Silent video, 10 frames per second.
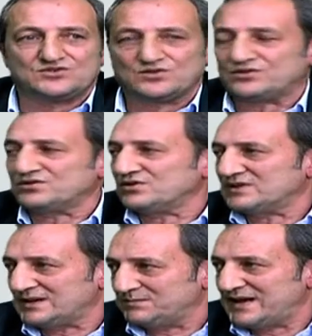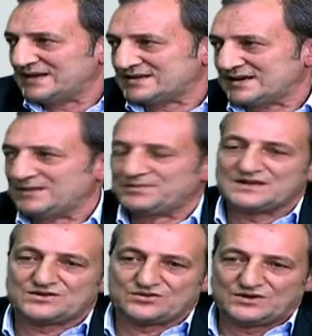giorno del mese
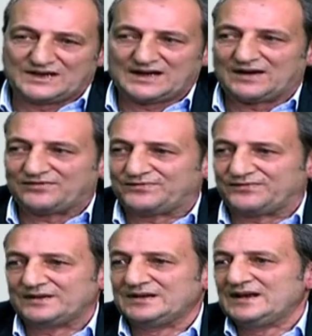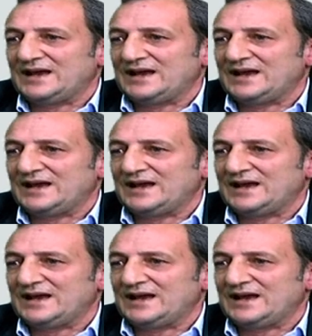presso i CAF